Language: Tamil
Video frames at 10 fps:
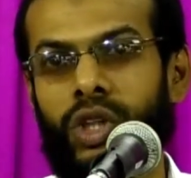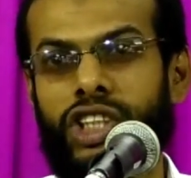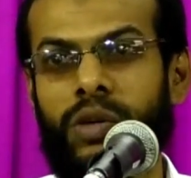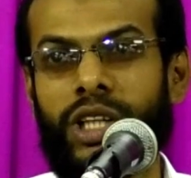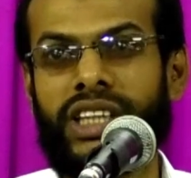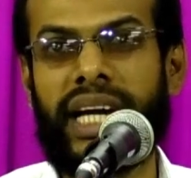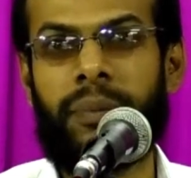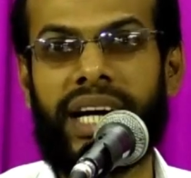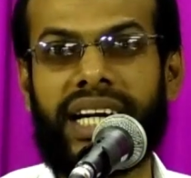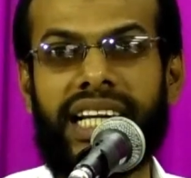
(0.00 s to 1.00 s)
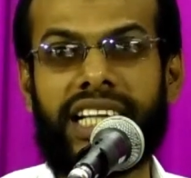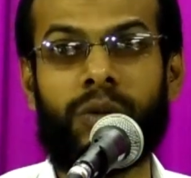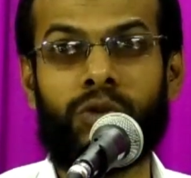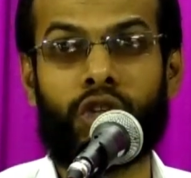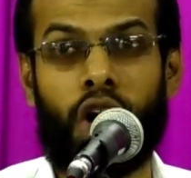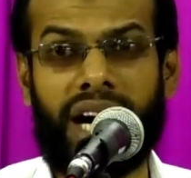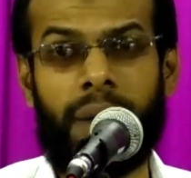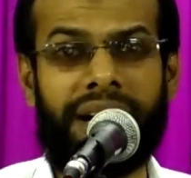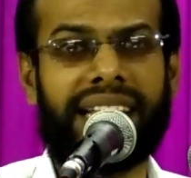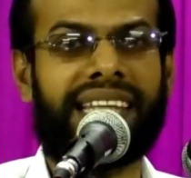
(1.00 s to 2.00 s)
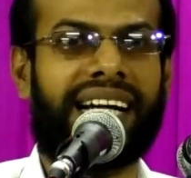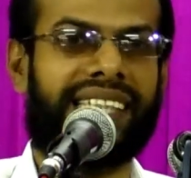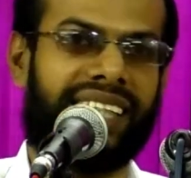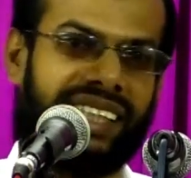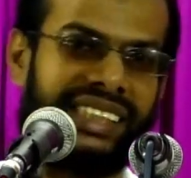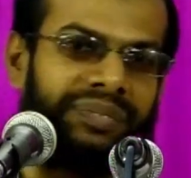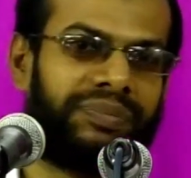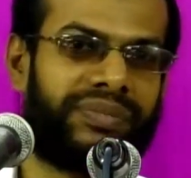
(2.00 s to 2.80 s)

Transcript: ஒட்டுமொத்த மக்களுக்கும் துரோகம் இழைத்த கட்சி அது